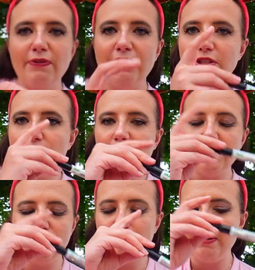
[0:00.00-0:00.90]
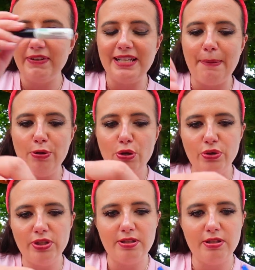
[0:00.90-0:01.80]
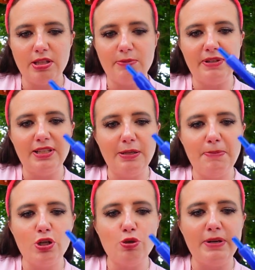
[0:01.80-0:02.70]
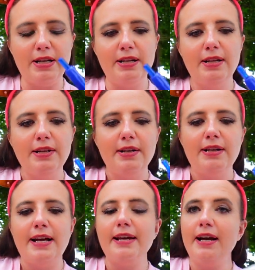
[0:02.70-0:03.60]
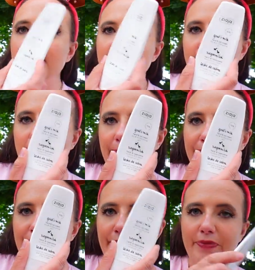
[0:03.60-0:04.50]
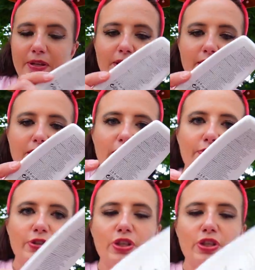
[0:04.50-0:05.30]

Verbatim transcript: falls irgendwann sich mal was ablöst. Das passiert manchmal. Eine Handcreme, die finde